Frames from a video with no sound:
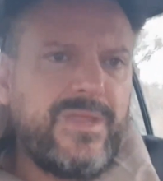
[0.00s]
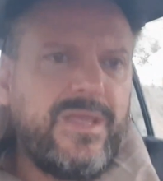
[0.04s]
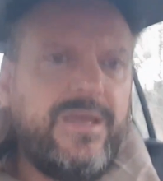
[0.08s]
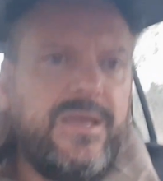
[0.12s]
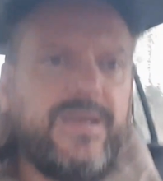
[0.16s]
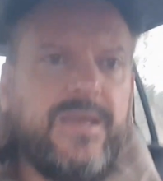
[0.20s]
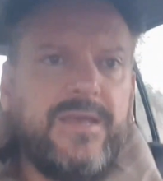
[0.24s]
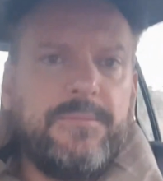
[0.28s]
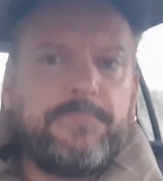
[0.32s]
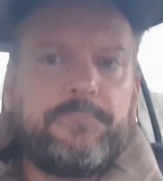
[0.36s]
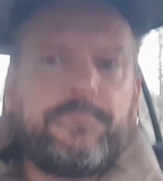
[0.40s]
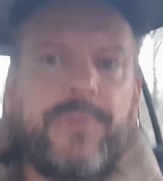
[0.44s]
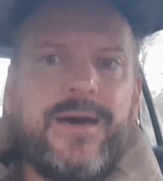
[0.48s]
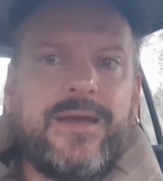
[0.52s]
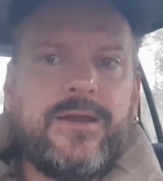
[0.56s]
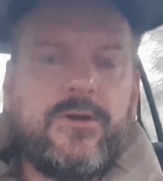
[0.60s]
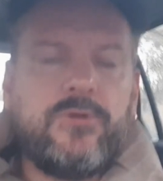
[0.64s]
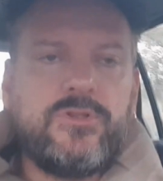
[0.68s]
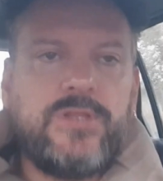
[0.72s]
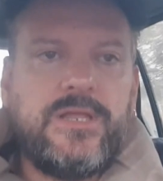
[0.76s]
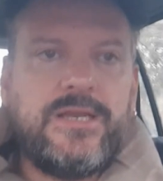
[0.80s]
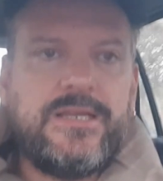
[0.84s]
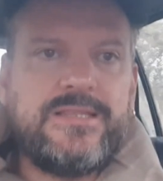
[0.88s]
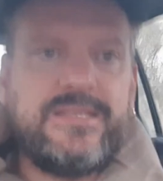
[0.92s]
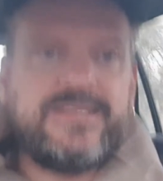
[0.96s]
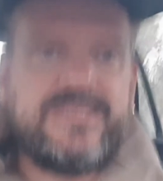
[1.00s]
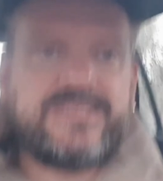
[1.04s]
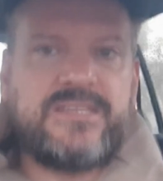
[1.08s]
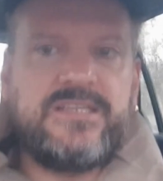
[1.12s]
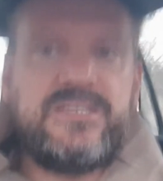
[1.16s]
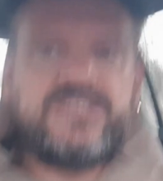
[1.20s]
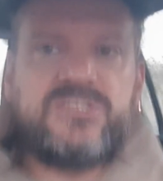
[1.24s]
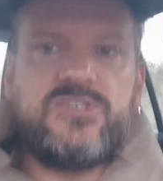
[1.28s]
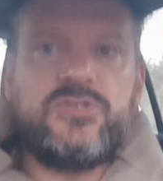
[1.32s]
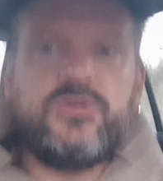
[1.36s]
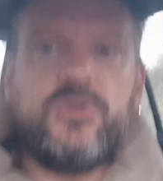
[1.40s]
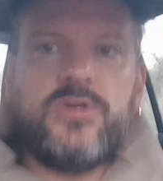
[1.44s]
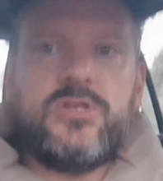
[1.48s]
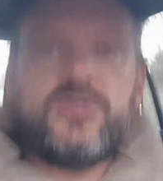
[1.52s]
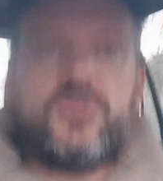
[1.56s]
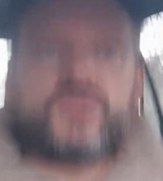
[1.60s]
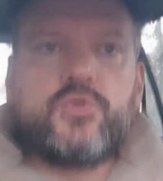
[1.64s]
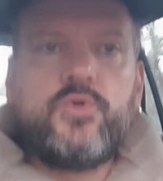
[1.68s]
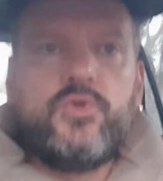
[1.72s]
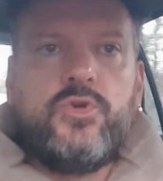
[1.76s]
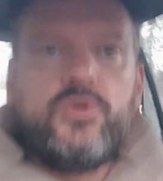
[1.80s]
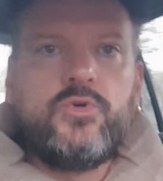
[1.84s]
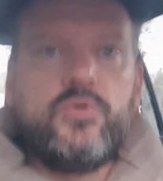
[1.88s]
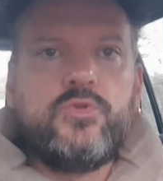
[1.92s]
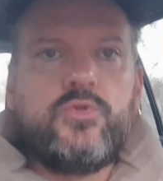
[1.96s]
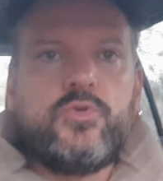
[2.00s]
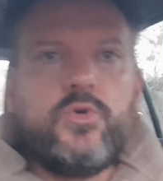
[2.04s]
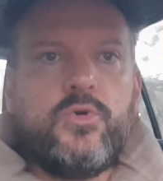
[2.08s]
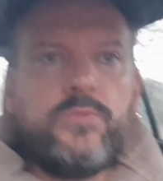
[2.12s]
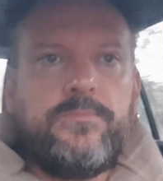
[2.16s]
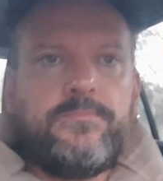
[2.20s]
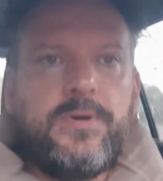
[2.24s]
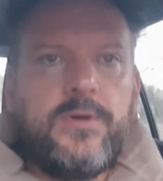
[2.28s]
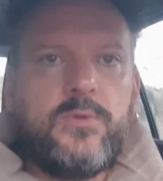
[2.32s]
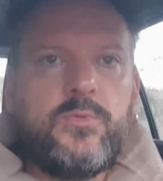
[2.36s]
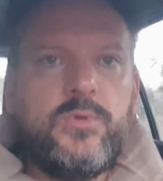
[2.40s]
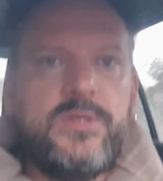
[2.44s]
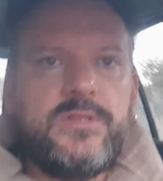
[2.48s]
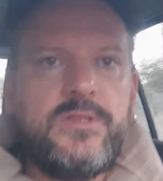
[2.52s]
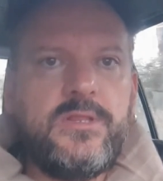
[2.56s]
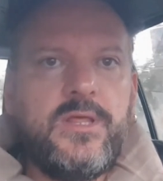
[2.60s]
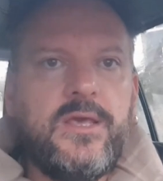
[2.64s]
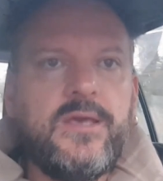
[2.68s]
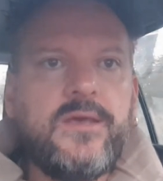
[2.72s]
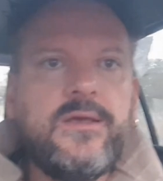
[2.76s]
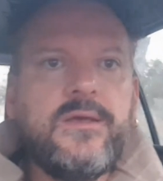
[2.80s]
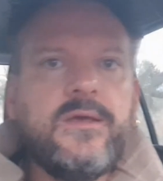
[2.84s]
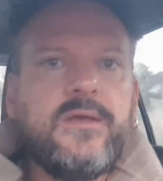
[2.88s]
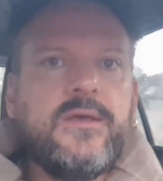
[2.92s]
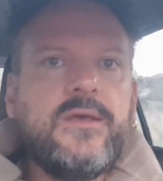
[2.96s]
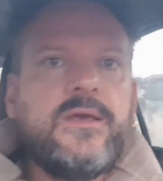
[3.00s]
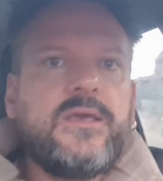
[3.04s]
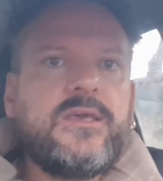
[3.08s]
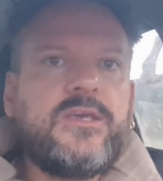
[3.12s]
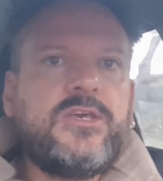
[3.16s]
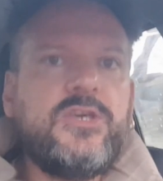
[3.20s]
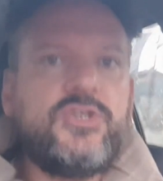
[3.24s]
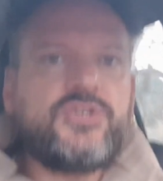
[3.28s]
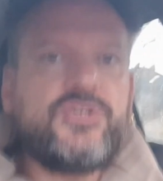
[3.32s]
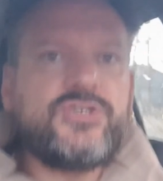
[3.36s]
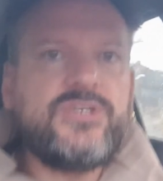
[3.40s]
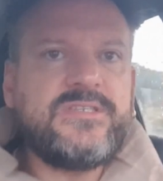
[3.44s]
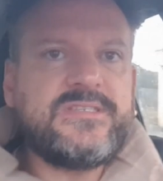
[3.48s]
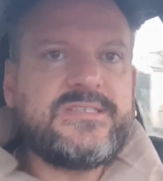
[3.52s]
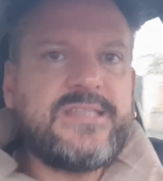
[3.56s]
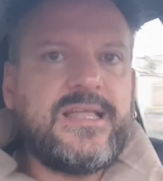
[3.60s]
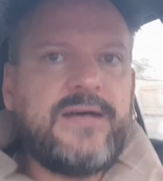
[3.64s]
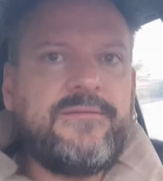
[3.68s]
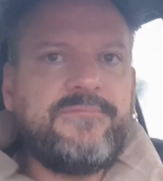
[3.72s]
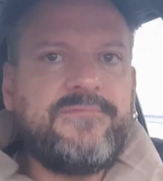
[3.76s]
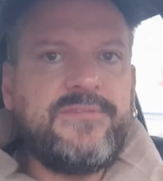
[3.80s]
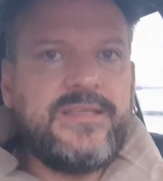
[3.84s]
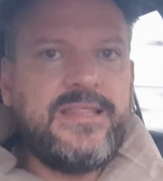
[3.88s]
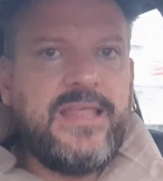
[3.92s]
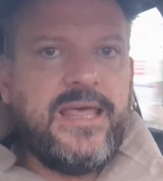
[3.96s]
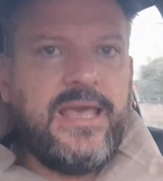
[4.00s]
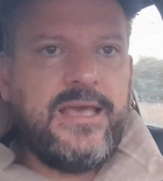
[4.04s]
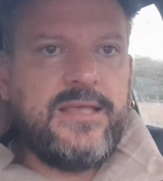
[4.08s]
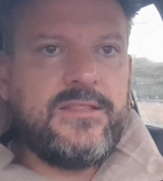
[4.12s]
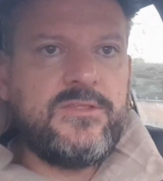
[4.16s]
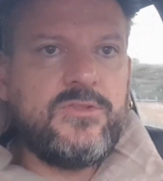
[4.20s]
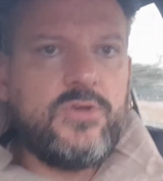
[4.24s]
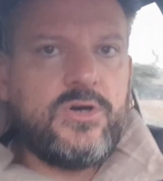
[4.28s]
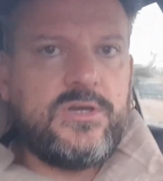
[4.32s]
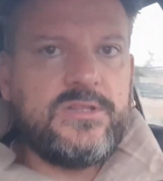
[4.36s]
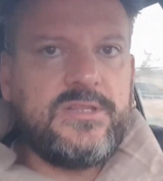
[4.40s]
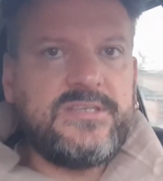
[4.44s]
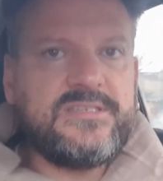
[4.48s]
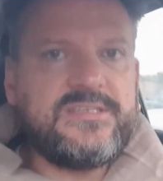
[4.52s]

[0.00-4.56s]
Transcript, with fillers: eh, parlo della descrizione su YouTube, quindi chi ci sta vedendo ad